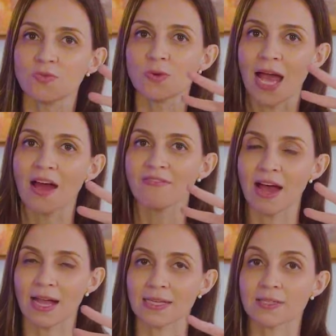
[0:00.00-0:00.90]
divulgar
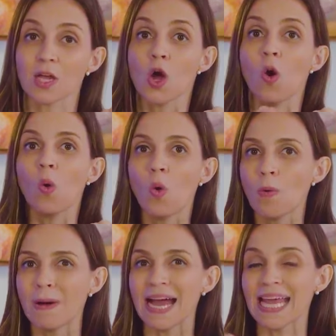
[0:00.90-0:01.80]
vagas.
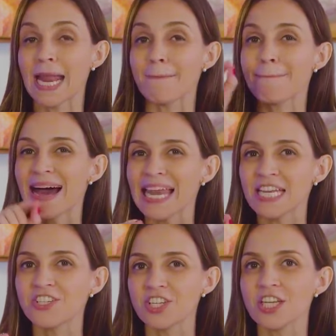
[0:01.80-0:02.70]
Uma é na
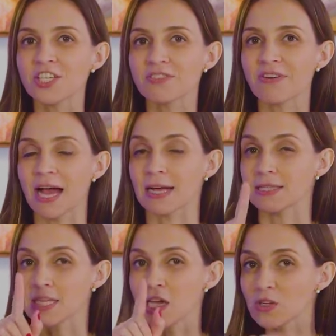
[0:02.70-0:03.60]
maletinha de
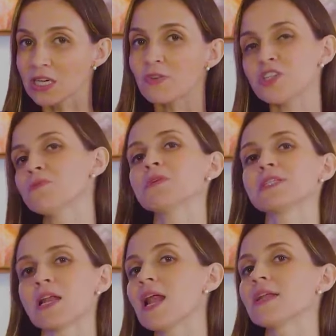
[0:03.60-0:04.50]
vagas e eu já vou te
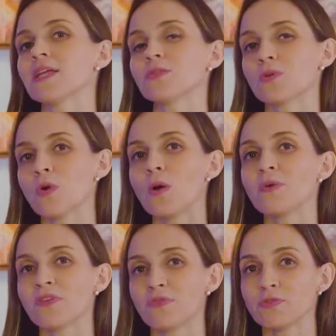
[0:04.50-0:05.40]
mostrar lá dentro
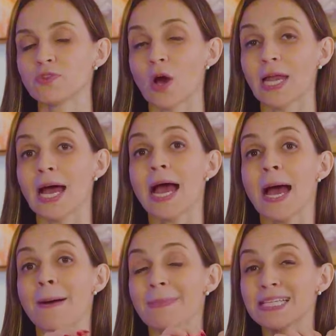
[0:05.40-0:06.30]
como que funciona.
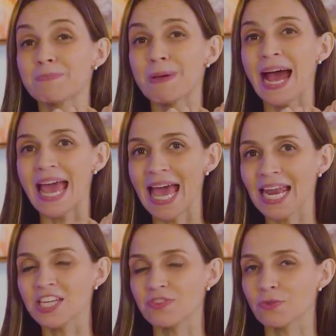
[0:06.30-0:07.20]
Mas para
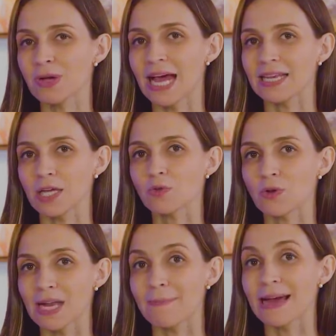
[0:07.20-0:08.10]
ela divulgar
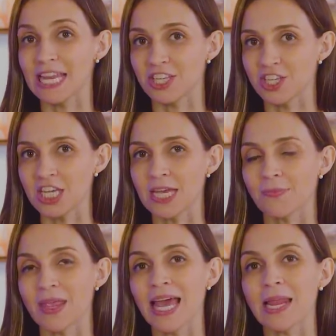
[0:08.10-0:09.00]
dentro da
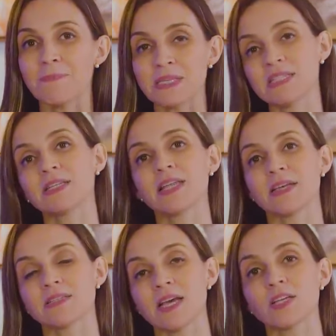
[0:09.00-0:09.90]
maletinha, ela precisa ter
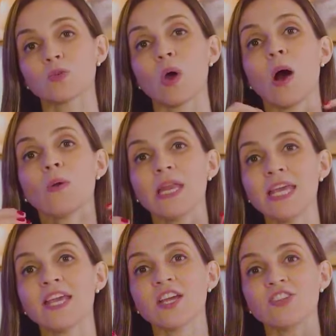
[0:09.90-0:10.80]
acesso ao
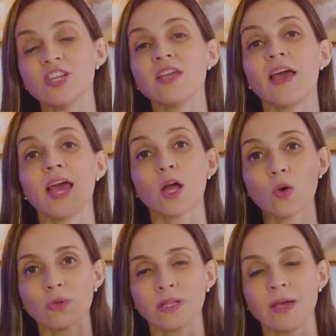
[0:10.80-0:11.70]
LinkedIn
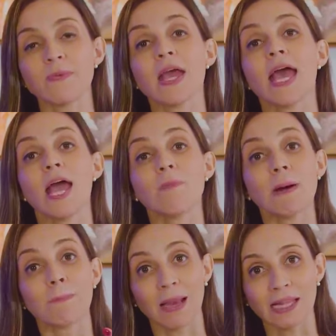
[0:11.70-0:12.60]
Recruiter. É
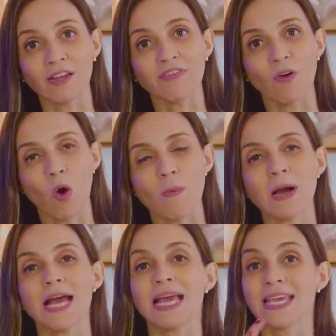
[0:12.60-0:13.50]
uma
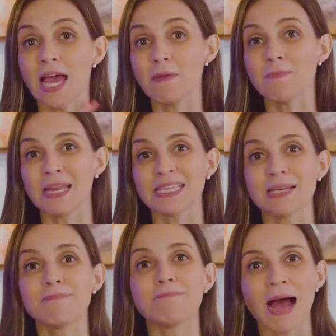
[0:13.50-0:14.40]
plataforma que a
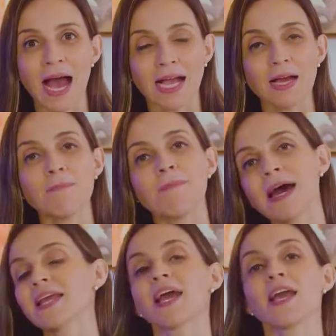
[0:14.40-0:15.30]
empresa paga
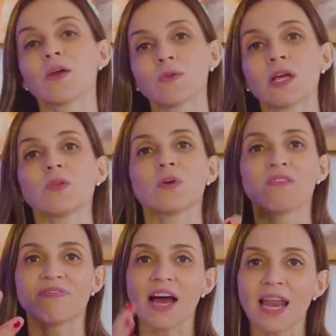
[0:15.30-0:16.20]
para que a
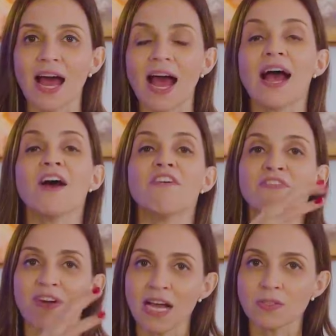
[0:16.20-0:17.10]
recrutadora vá lá,
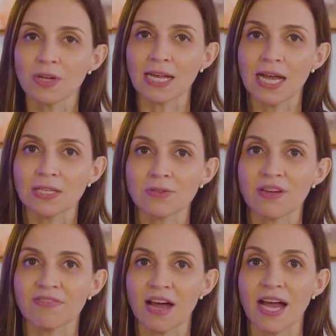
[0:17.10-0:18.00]
faça o cadastro
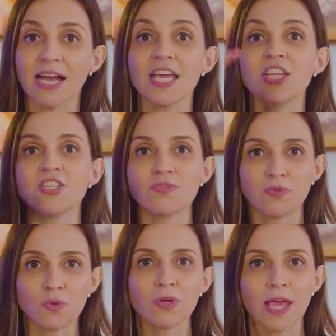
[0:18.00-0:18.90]
da vaga e
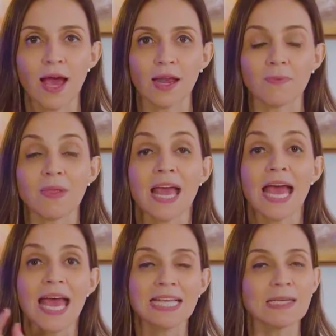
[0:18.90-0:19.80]
divulgue ela.
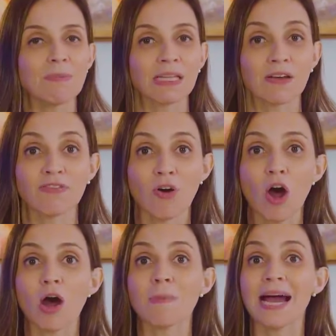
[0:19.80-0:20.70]
Essa
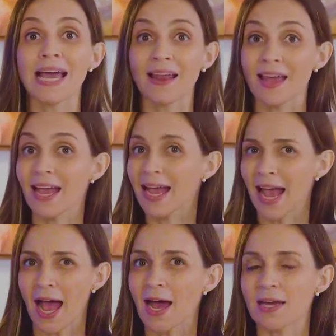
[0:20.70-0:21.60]
plataforma, ela é
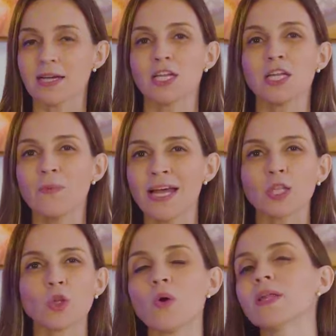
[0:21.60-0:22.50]
cara, não é
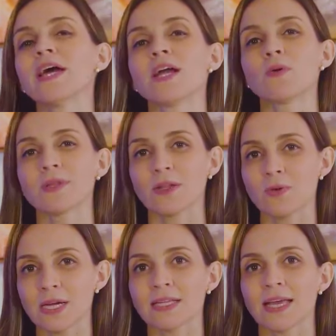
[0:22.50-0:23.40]
toda
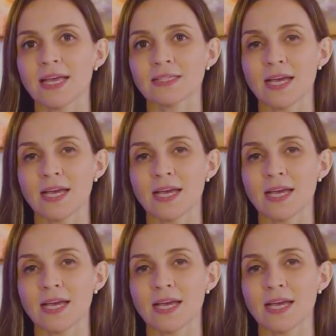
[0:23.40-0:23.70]
recrutadora que tem